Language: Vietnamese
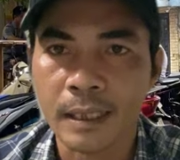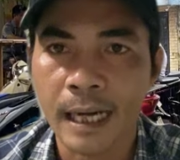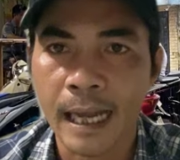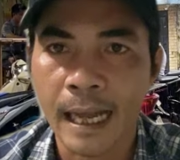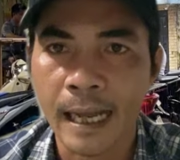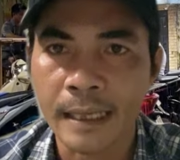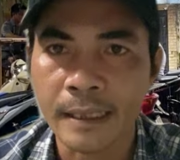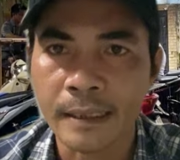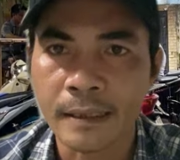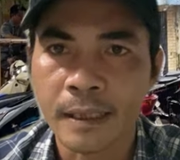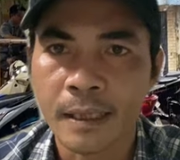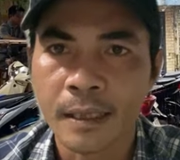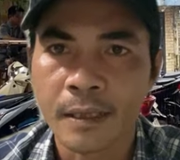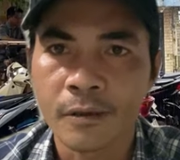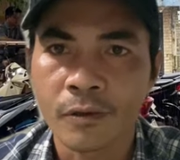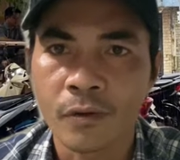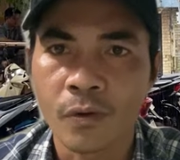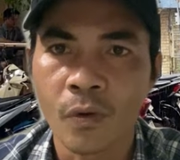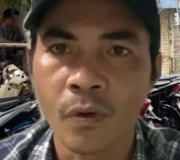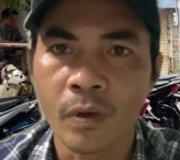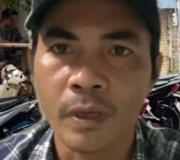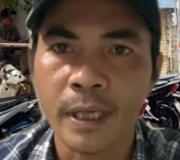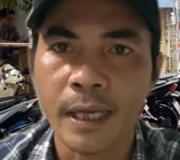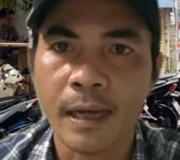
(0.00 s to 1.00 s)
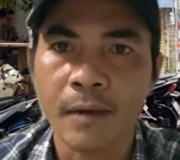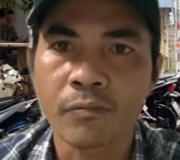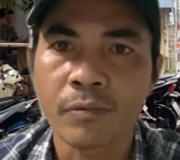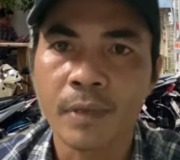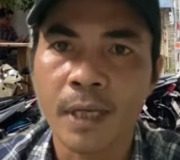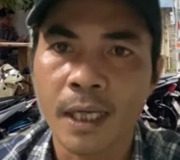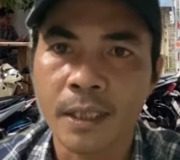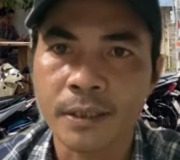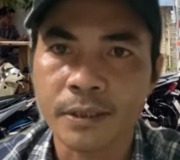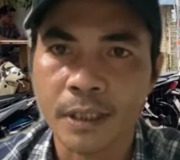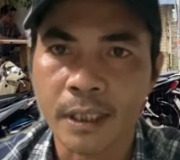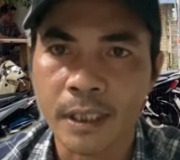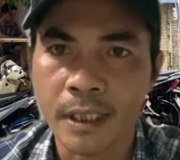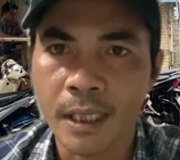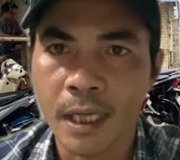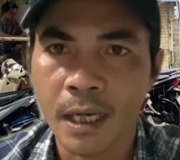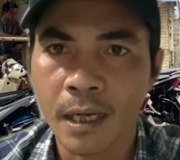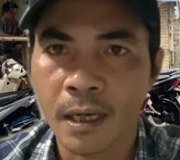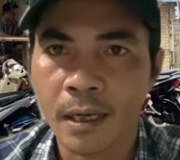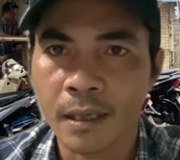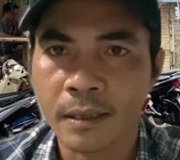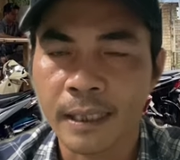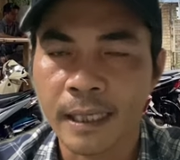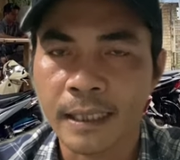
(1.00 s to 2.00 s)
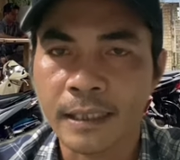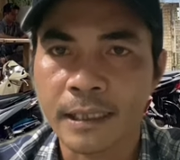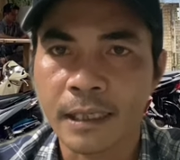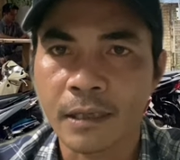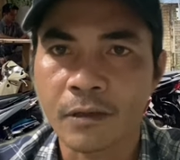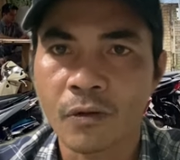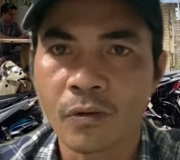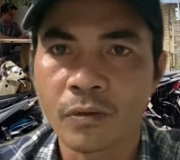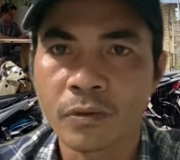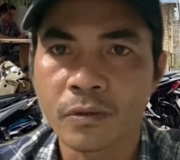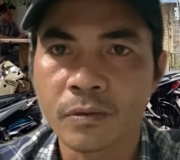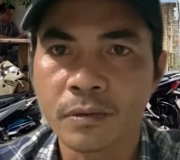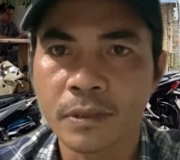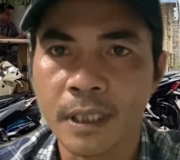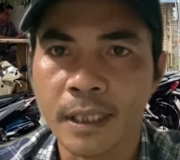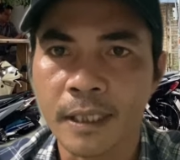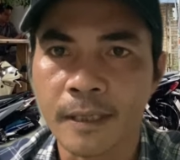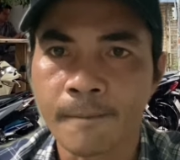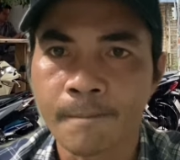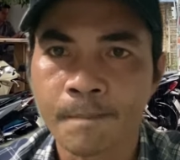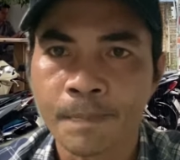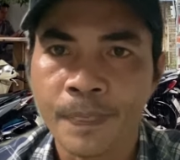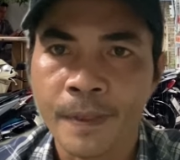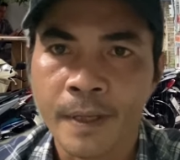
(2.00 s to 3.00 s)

lại của cái ông nghệ sĩ hờ này nha cô chú anh chị